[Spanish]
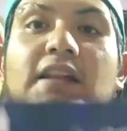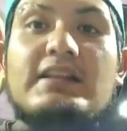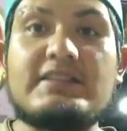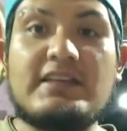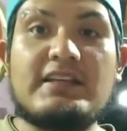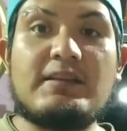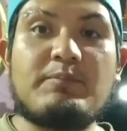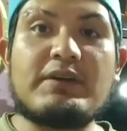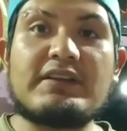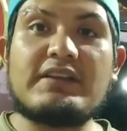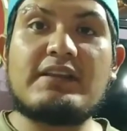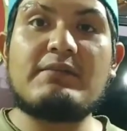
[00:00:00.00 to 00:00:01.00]
En la siguiente
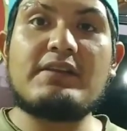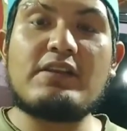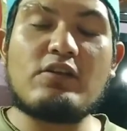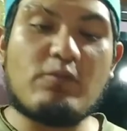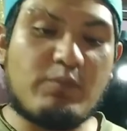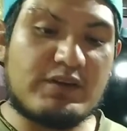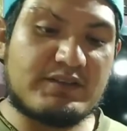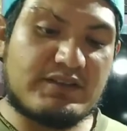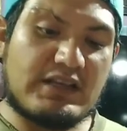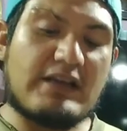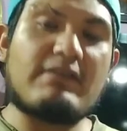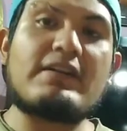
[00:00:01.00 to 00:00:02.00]
parte del video pues
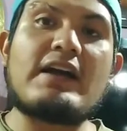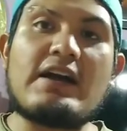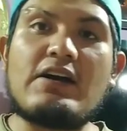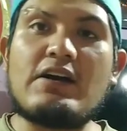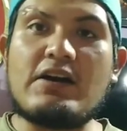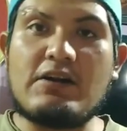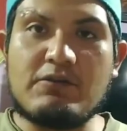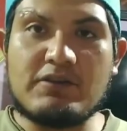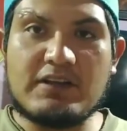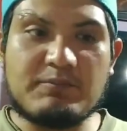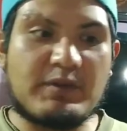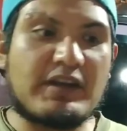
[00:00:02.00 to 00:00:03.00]
habrá
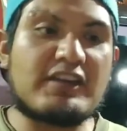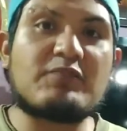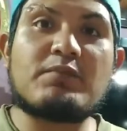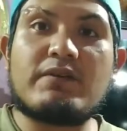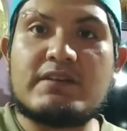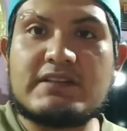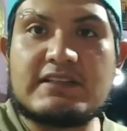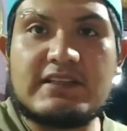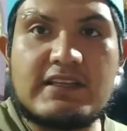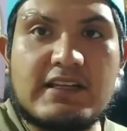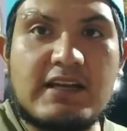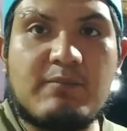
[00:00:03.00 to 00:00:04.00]
unas pequeñas pruebas que hice
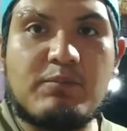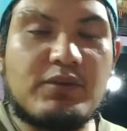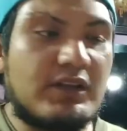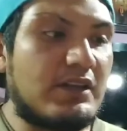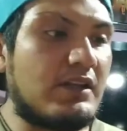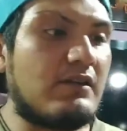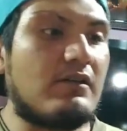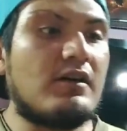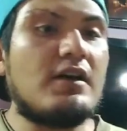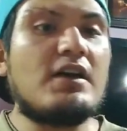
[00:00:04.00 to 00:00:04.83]
en el campo de tiro.